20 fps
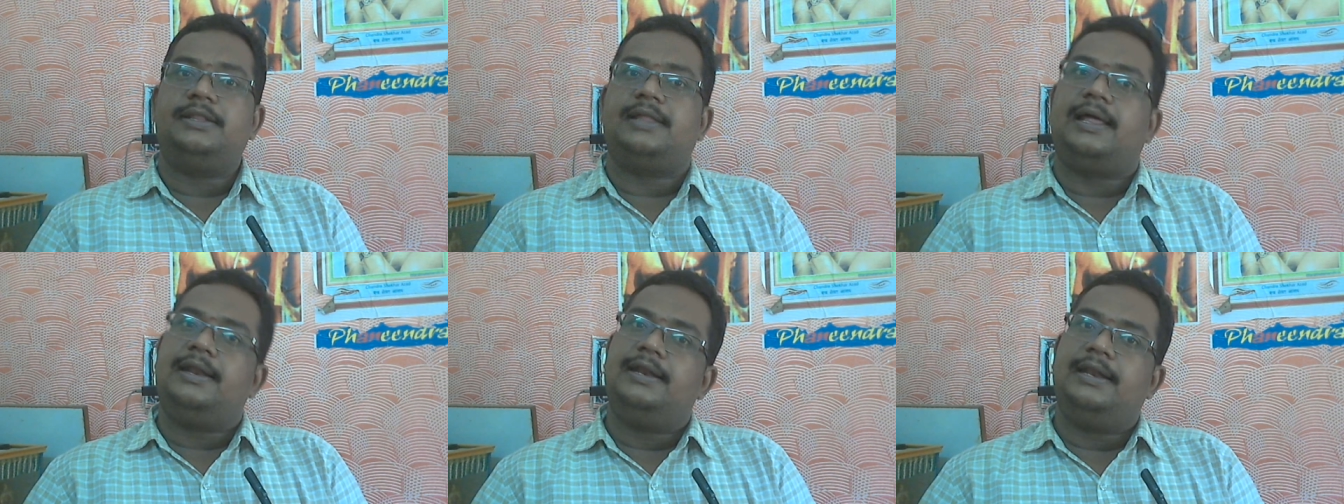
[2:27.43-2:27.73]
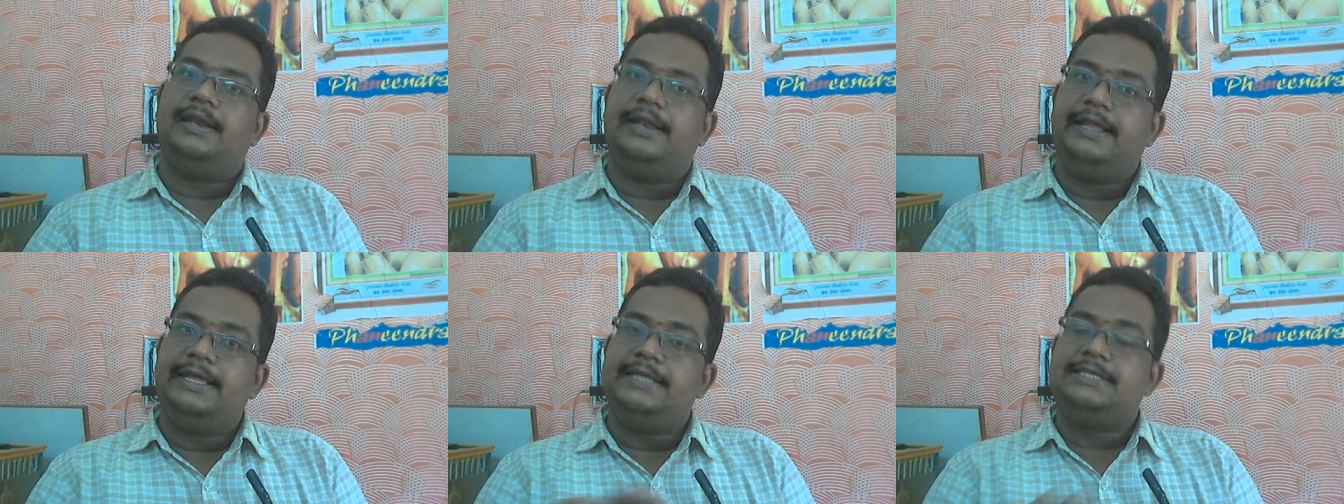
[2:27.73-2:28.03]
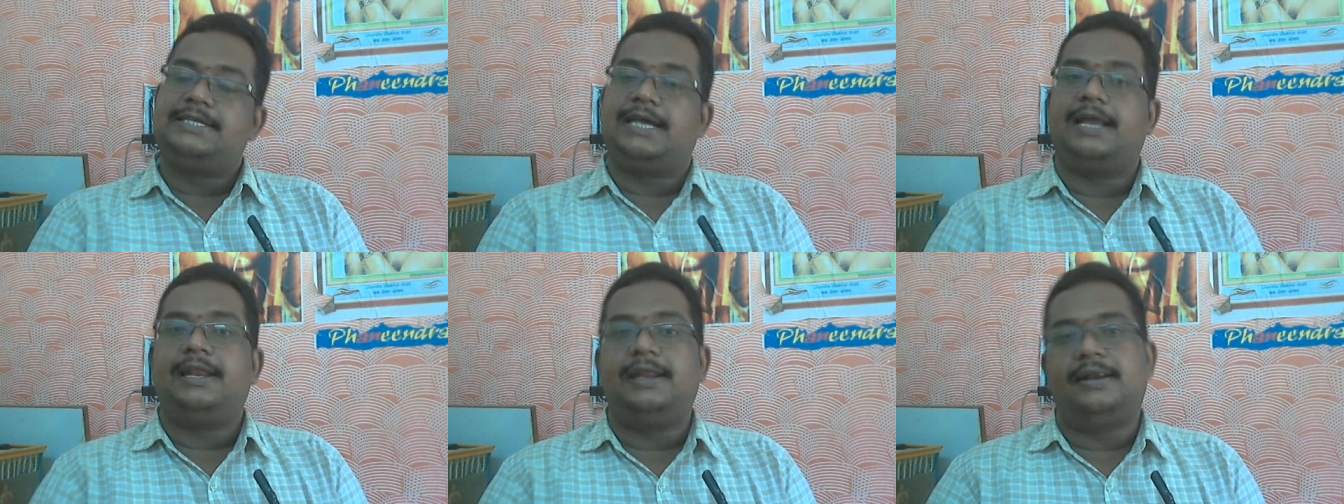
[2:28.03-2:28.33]
దాన్ని
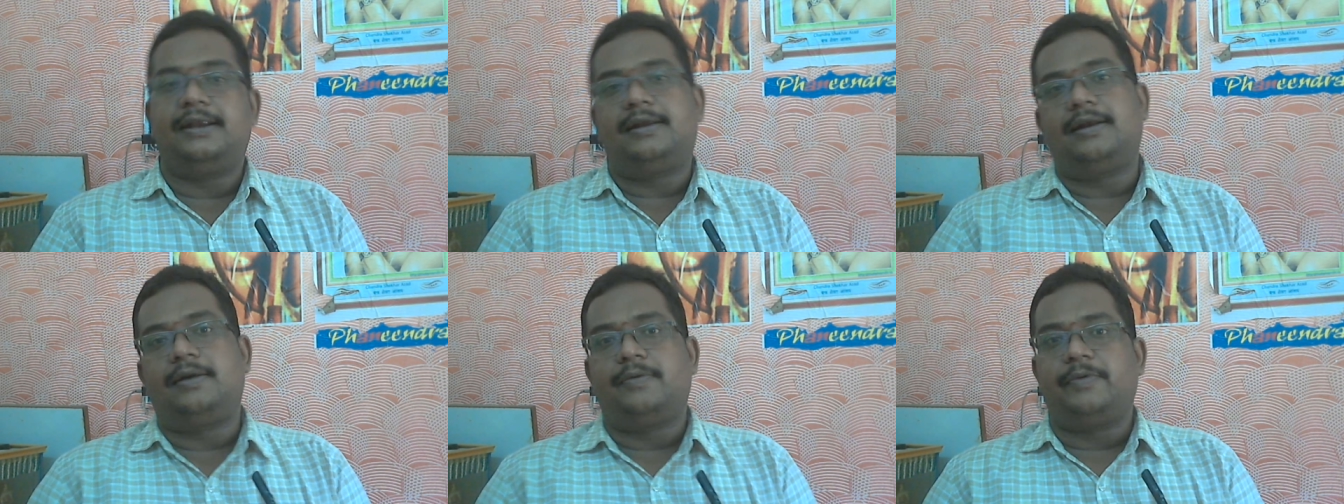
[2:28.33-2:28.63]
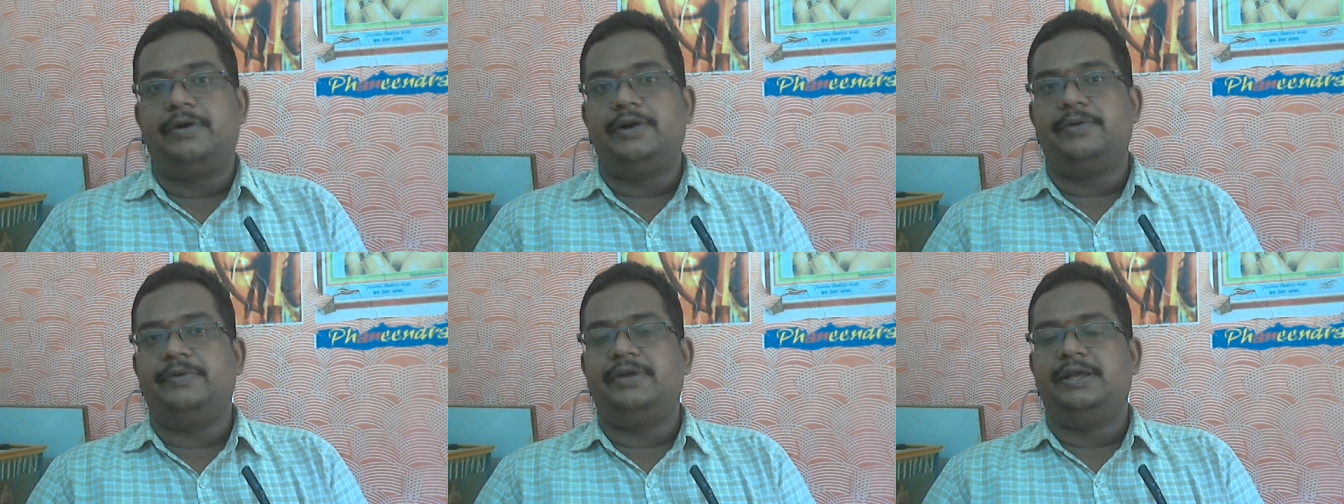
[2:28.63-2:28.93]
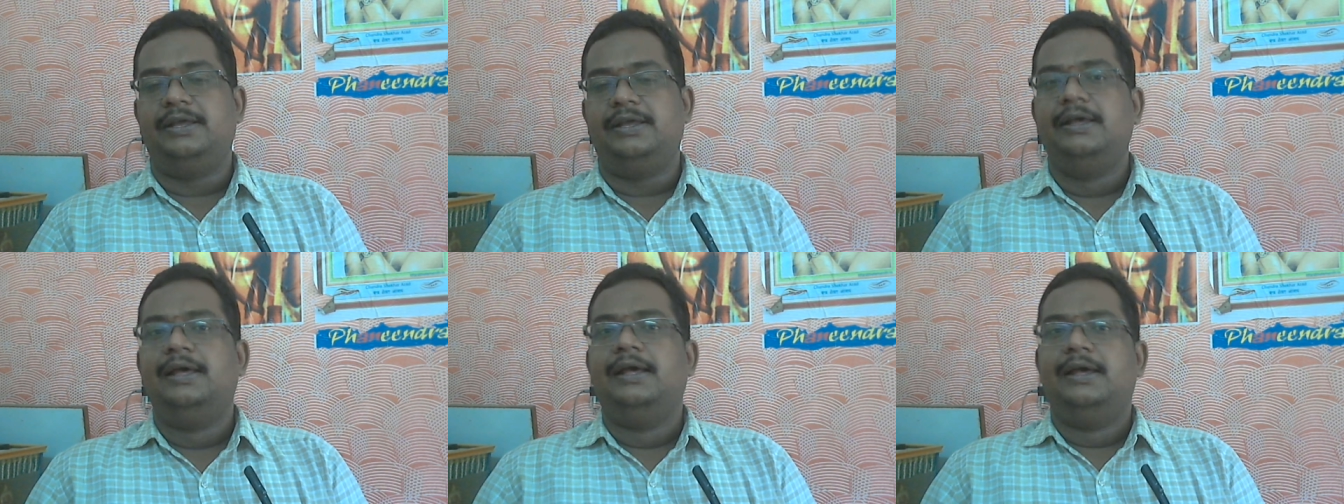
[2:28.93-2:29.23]
లీజ్కి అనేటటువంటివి
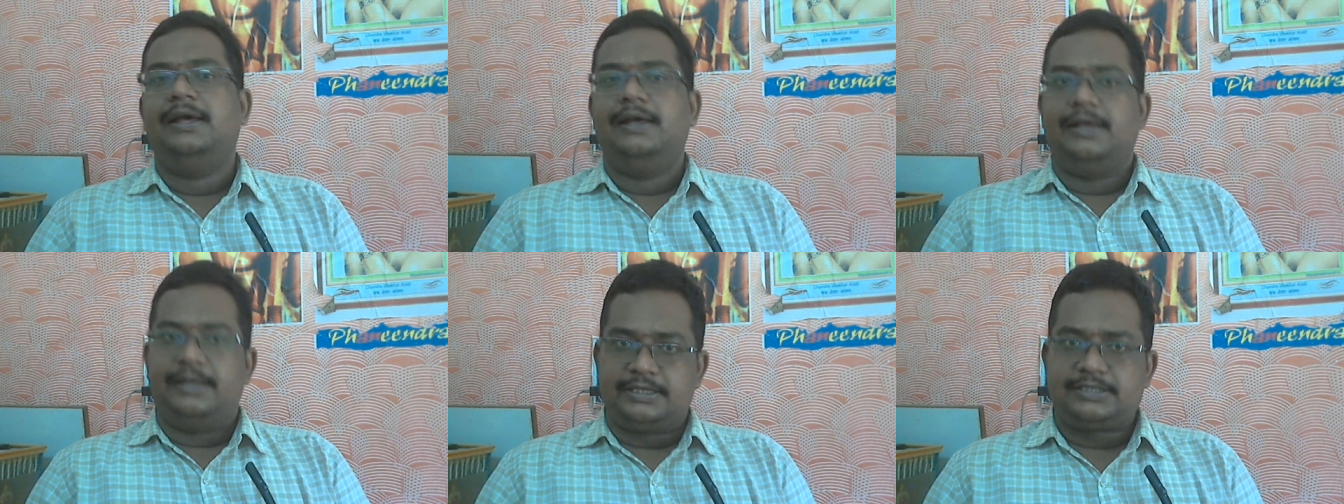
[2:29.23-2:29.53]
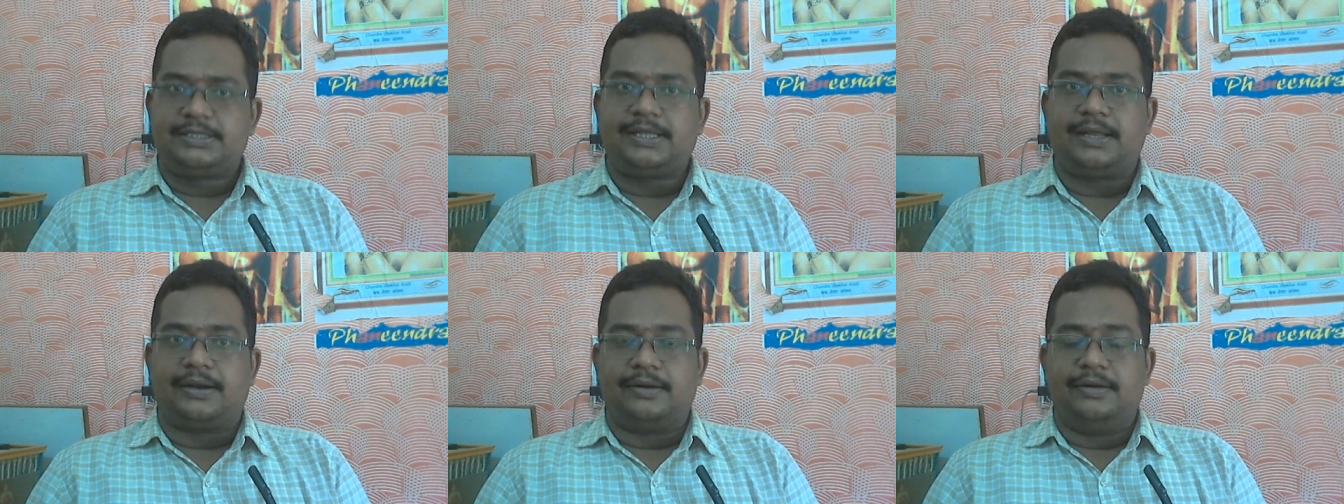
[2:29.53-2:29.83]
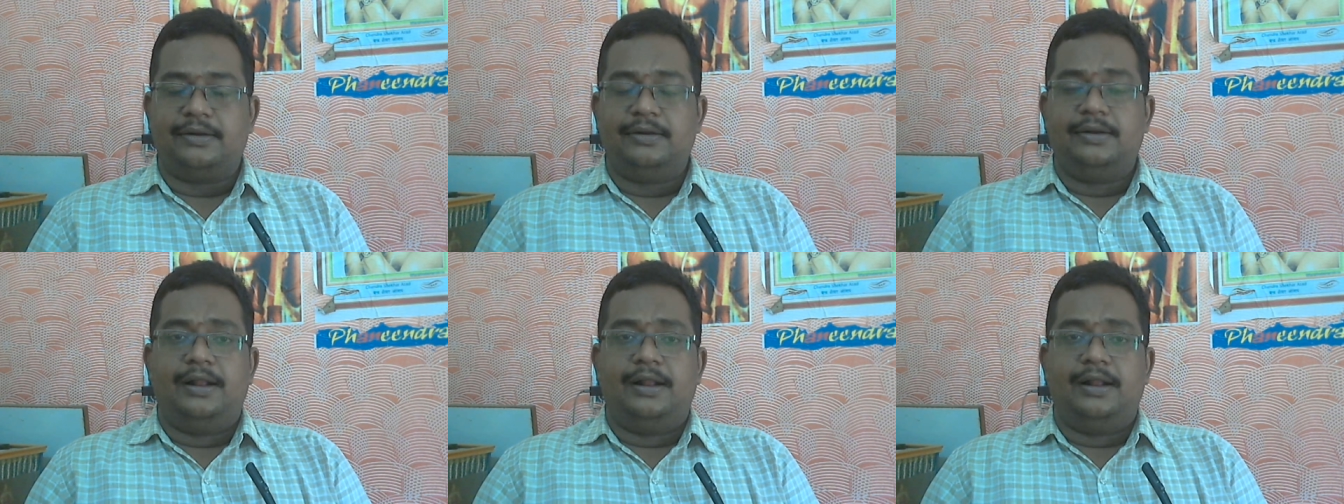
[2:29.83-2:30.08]
ఇస్తారు